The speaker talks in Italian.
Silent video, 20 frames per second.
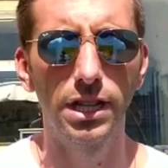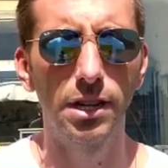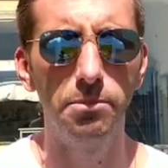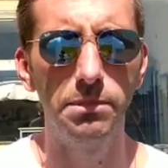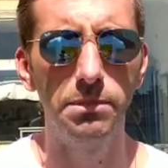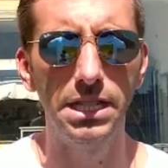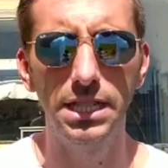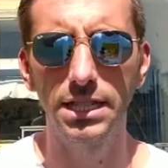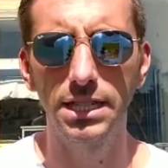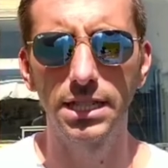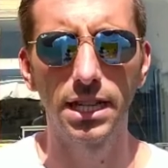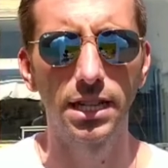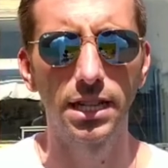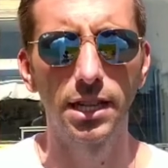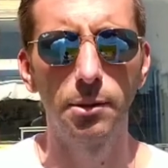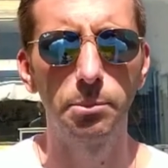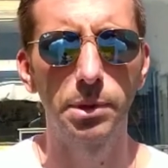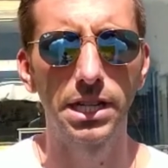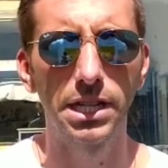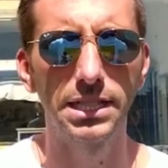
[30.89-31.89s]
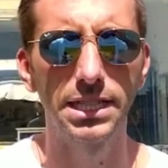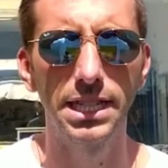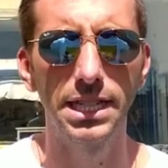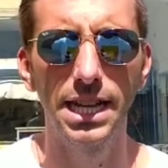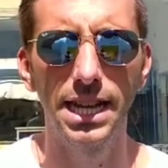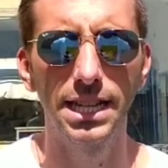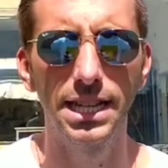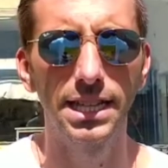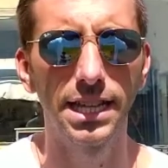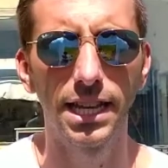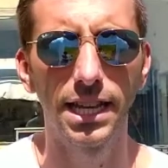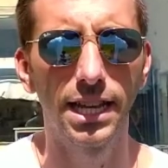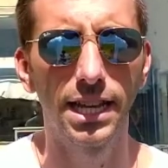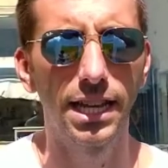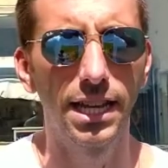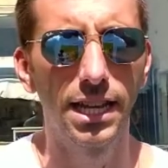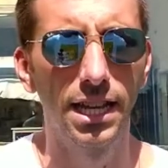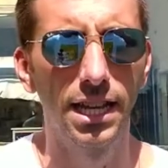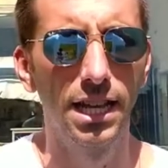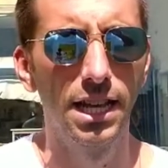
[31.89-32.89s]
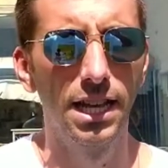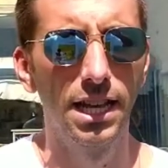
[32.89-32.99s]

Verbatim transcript: del ministro e del presidente